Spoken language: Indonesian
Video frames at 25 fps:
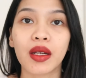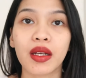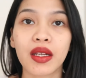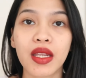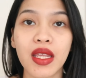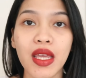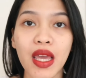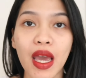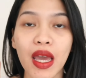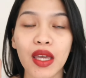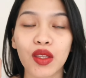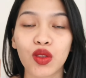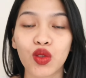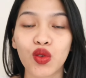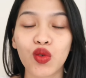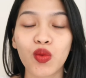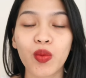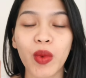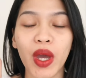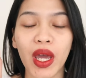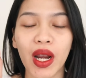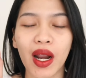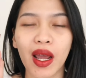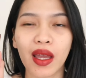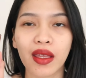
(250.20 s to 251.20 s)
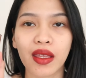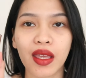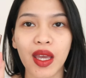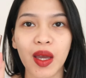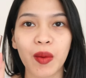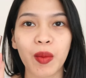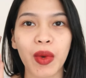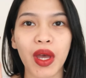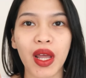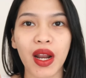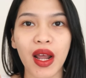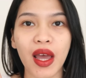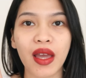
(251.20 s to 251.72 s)
dia itu
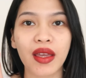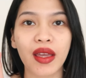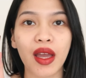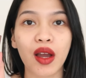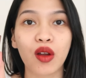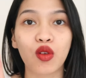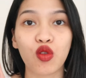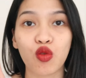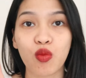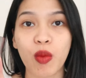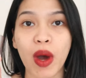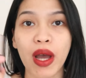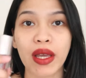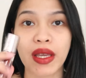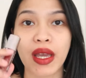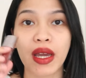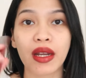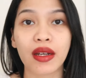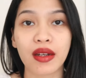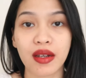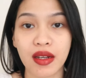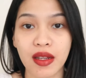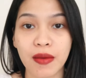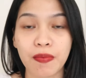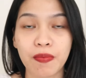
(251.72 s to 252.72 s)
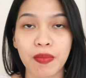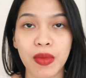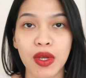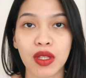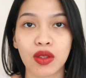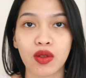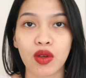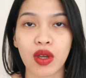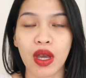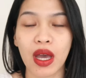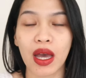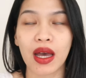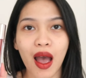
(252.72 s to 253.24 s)
merahnya merah yang lumayan deep
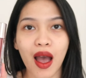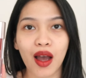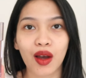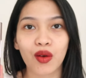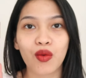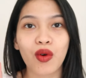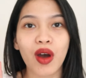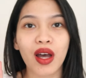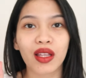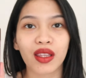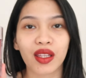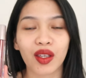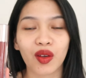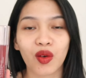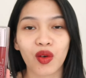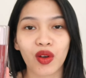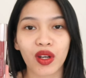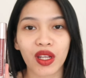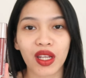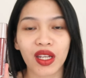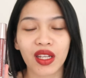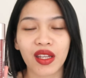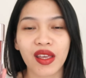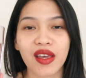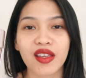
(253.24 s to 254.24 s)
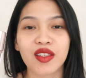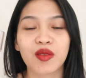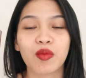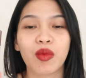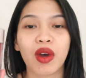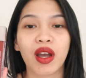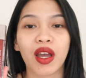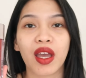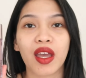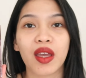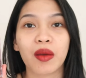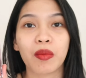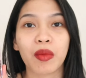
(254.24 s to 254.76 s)
gitu ya aku kategoriin dia
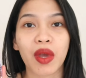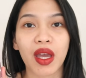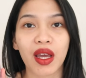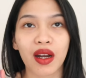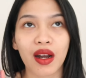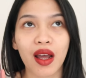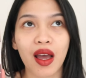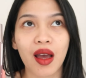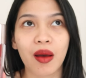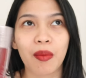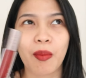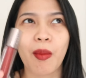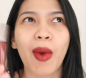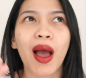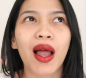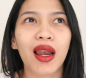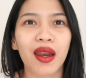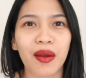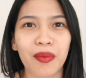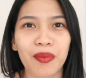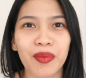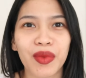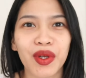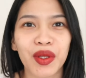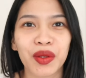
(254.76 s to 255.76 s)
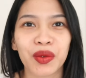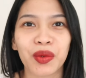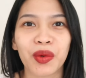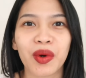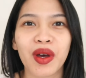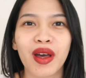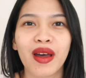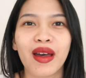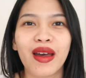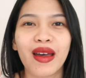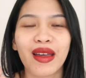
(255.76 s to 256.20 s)
sebagai merah malam gitu